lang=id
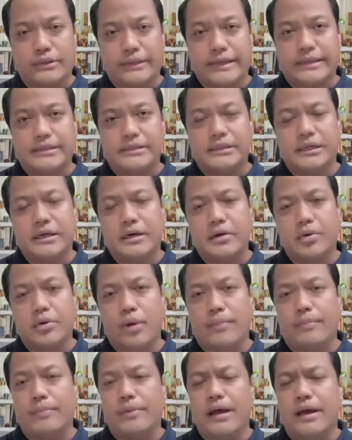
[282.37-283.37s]
konteks
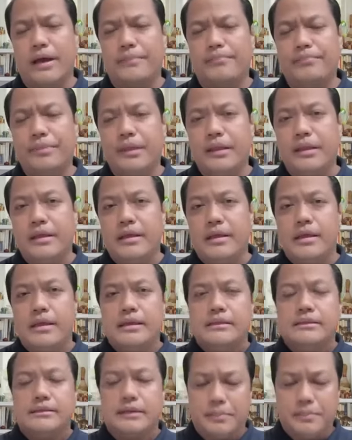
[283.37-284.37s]
UMKM,
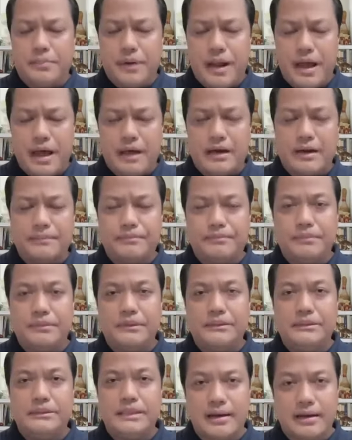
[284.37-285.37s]
saya berharap
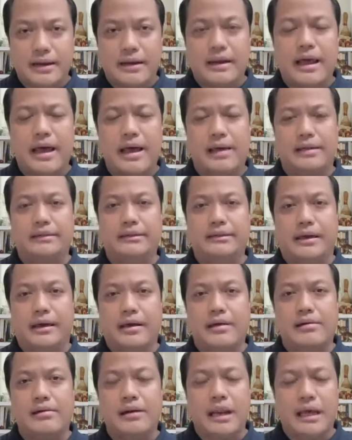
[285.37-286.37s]
jangan
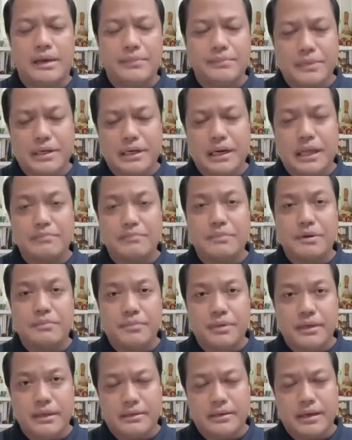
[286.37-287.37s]
hanya klaim-klaim
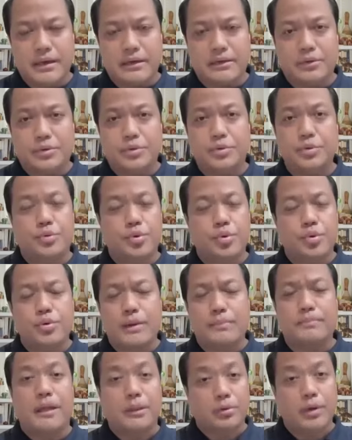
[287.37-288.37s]
memberikan
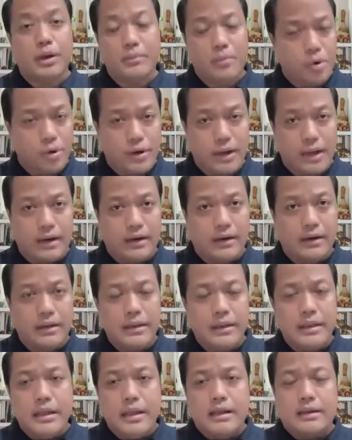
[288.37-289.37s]
dukungan bantuan modal.
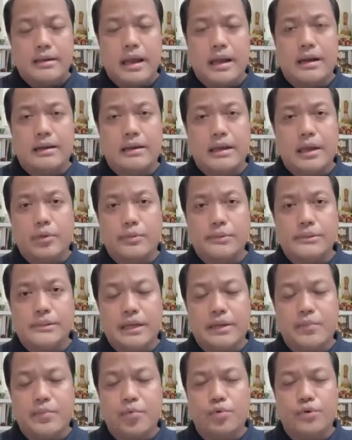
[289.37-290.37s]
Karena kalau
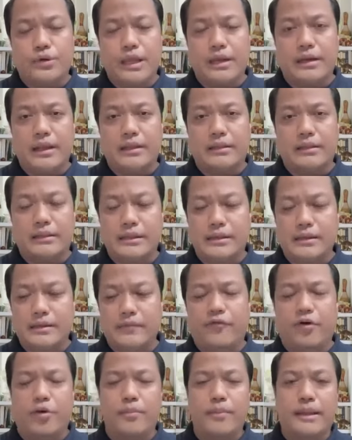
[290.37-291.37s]
misal kemudian nanti
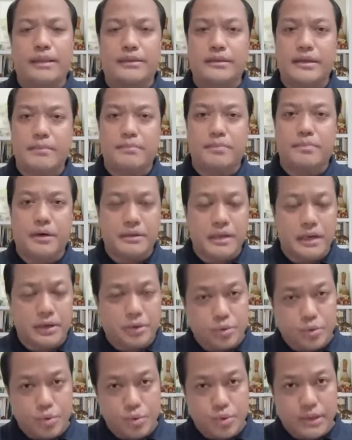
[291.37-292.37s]
formatnya berikan
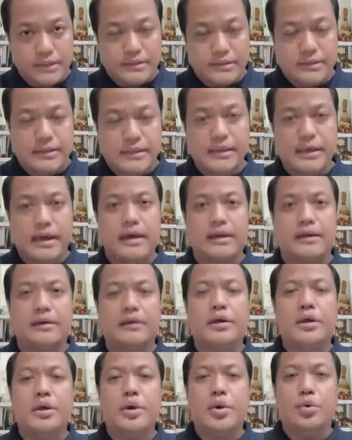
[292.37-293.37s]
dukungan sekian
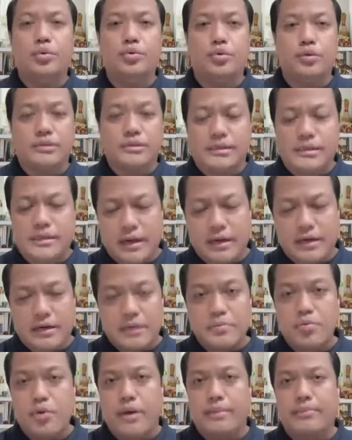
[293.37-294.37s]
untuk sekian
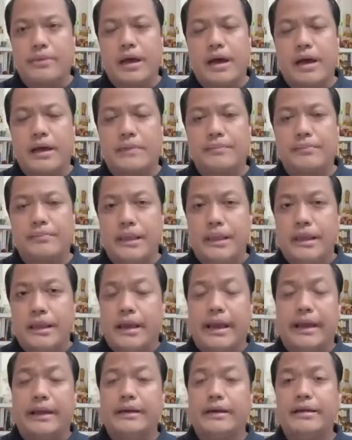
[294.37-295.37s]
ribu UMKM,
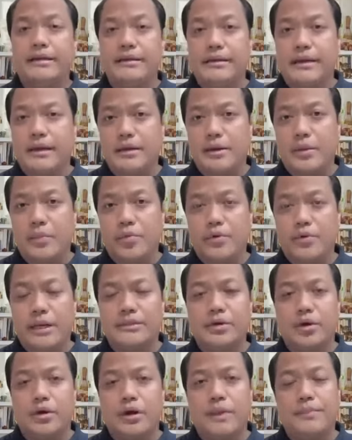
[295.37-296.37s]
endingnya kemudian
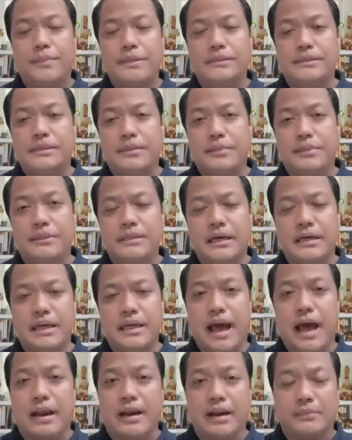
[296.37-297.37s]
seolah bisa
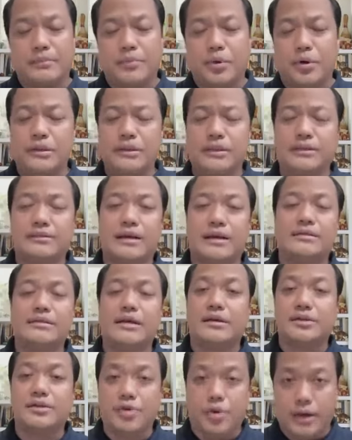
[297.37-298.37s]
menjadi alat politik
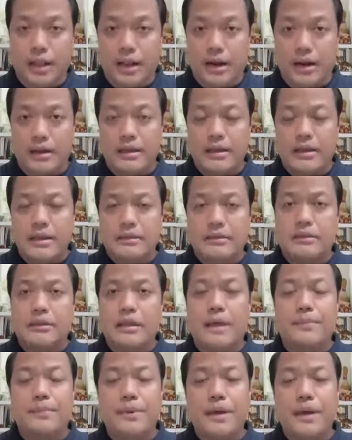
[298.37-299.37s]
transaksional.
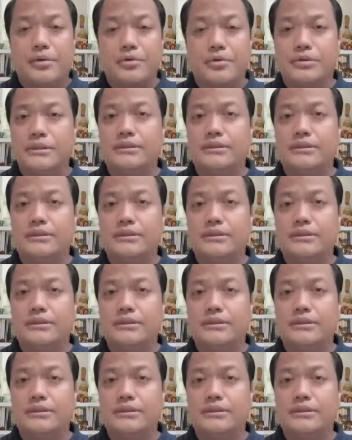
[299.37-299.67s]
Tetapi harus